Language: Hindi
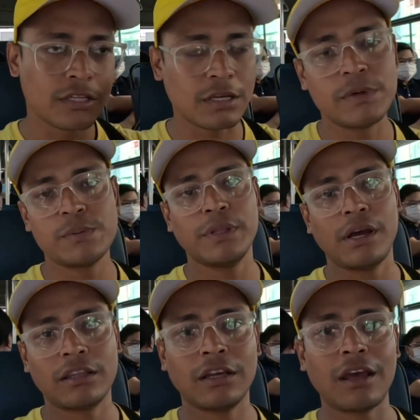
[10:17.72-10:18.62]
समझ भी
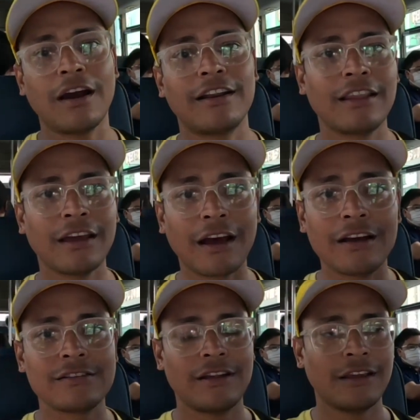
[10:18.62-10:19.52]
नहीं आता क्या करना है
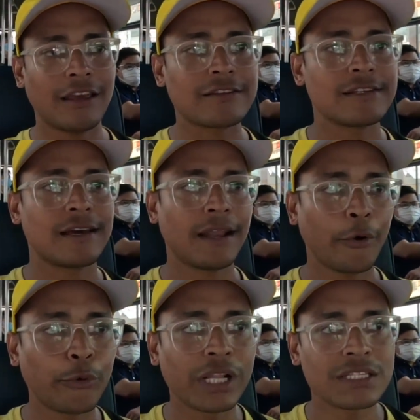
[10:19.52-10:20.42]
कहाँ जाना है कैसे जाना है
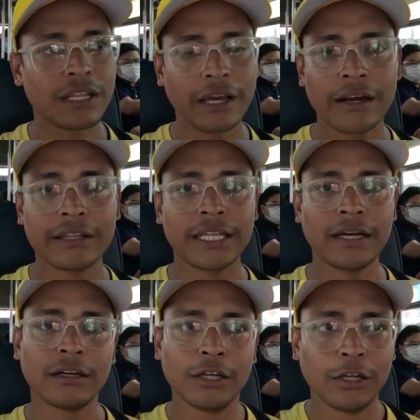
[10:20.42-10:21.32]
होटल से निकल रहे थे
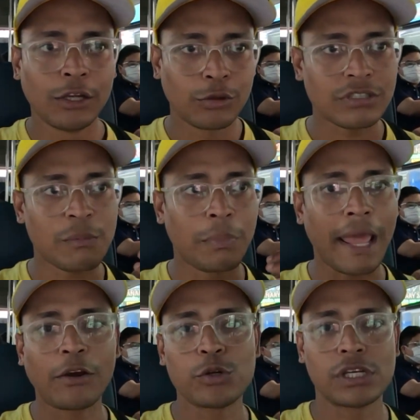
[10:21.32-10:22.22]
ना तो ऐसे
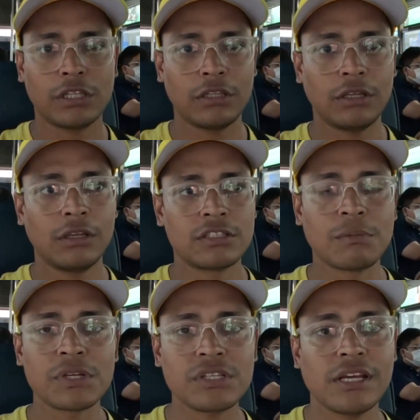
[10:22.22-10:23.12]
ब्लैंक हो जाते थे
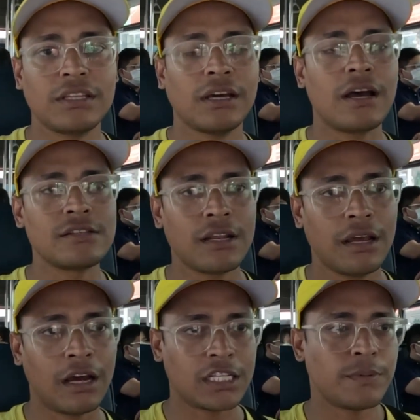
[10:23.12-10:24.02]
समझ ही नहीं आता था कहाँ जाना
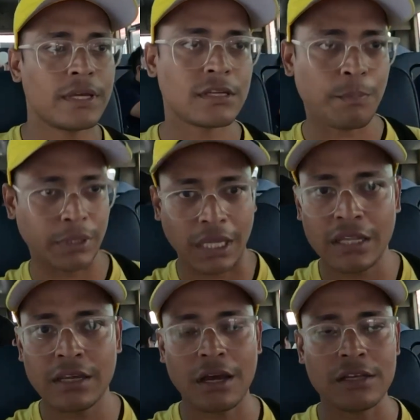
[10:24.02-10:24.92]
है आज भी ऐसा पता
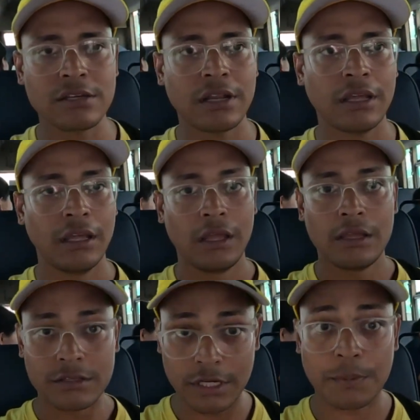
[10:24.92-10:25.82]
ही नहीं कहाँ जाना है
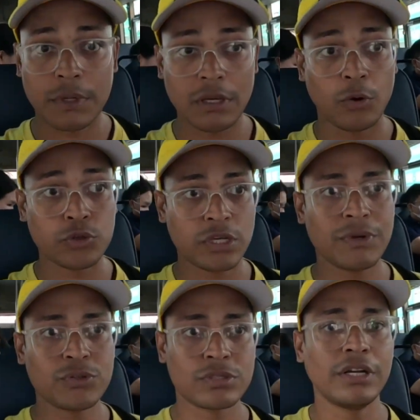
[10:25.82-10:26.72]
जबकि
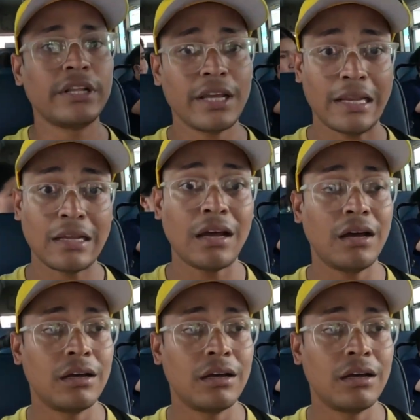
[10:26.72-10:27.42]
होचीमन जो सिटी है इनका